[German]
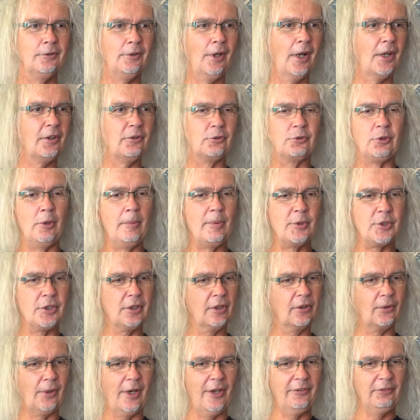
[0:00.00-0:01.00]
Ja, eine
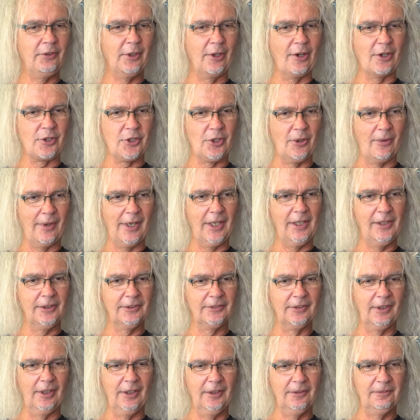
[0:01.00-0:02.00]
typische Graftiger-Show
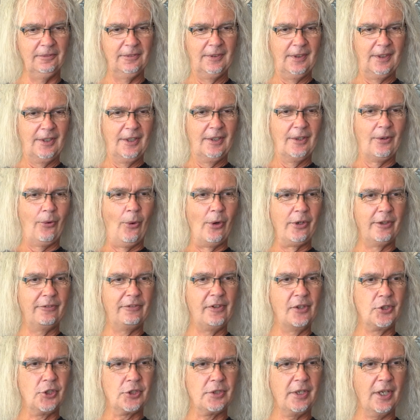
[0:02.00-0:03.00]
halt, ne? Ohne
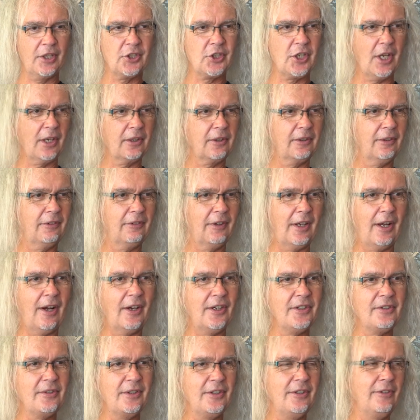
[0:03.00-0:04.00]
viel Schnickschack,
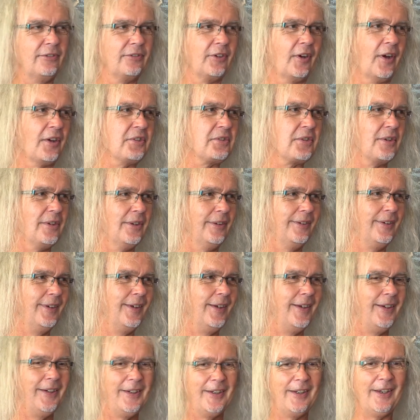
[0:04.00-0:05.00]
rein in die Fresse,
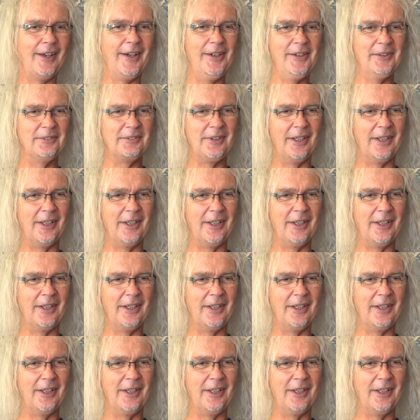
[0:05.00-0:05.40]
ja?